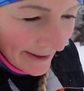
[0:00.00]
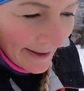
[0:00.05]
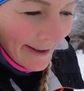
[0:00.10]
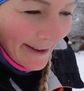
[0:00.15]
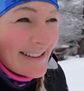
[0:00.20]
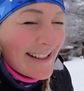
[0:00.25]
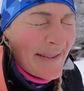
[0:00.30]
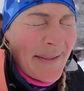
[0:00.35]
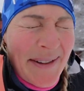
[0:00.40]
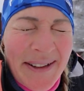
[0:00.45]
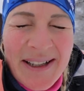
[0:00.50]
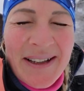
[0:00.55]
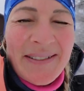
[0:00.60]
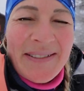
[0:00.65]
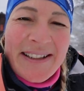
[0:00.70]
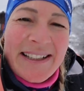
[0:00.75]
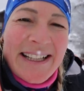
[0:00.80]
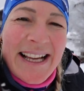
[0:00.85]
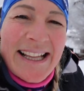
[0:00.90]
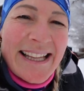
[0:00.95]
Das ist einfach doch
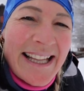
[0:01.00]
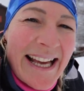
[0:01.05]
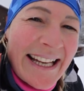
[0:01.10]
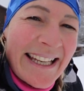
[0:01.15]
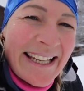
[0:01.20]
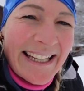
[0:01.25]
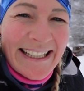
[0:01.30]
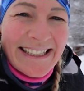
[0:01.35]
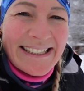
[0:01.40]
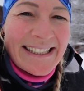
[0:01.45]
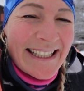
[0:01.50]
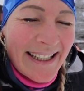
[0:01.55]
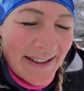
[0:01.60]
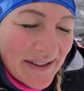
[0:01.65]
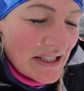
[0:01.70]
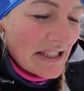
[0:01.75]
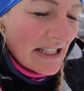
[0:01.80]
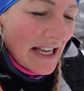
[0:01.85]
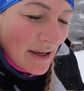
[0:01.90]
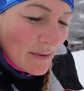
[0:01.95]
was ganz anderes. Ich
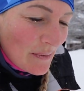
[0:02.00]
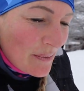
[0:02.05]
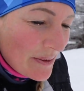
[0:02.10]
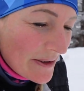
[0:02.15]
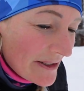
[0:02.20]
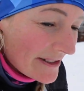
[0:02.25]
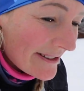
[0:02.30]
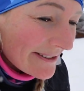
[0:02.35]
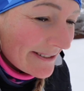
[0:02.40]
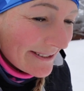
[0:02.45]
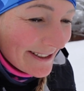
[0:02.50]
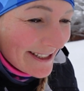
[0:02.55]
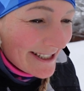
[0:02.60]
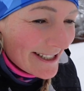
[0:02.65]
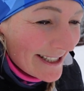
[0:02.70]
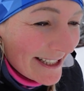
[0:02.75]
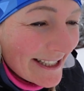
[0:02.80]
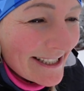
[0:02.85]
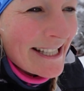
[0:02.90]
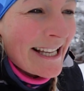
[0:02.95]
hatte es echt ein bisschen
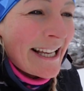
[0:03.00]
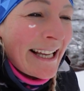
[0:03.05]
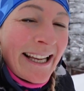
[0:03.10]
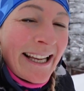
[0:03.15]
unterschätzt.